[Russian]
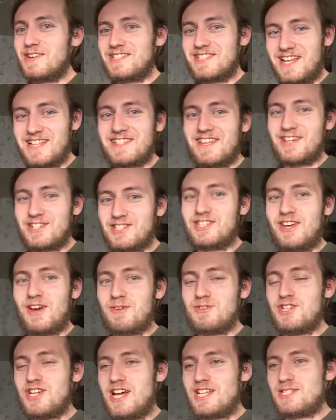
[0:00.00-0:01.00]
просто я знаю, что
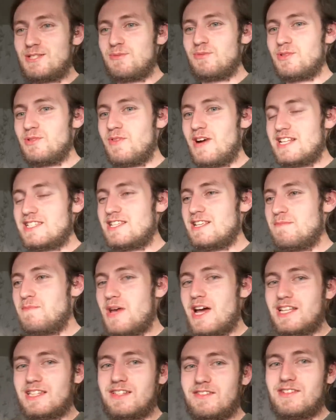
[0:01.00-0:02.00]
я участвую
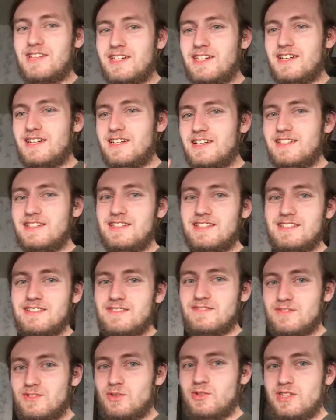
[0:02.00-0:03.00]
25-го и
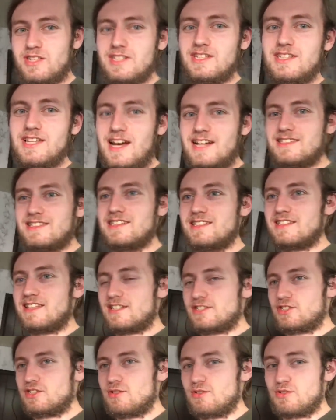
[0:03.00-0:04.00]
другие даты,
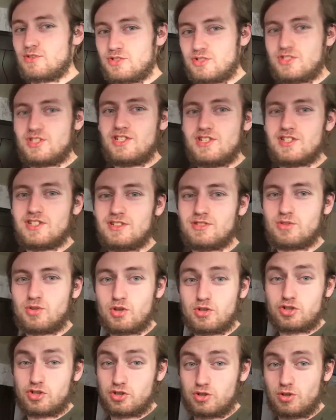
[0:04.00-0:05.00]
так что ждите,
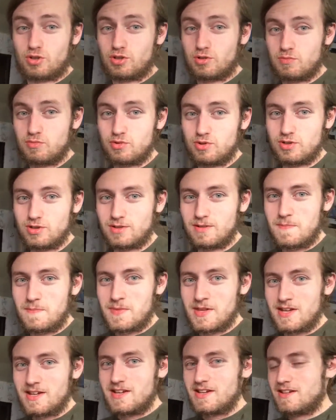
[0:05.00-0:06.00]
тоже что-то будет
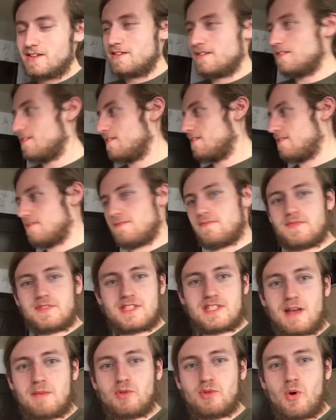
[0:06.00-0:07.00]

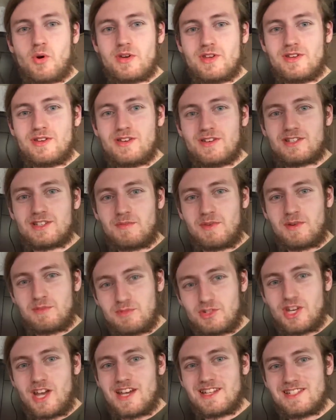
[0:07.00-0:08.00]
со мной, с
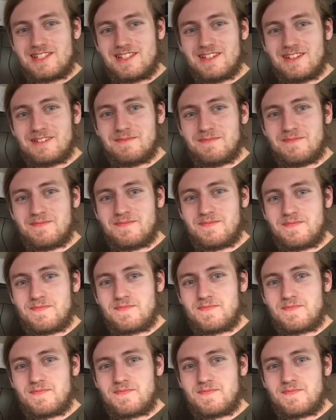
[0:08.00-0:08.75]
моим участием.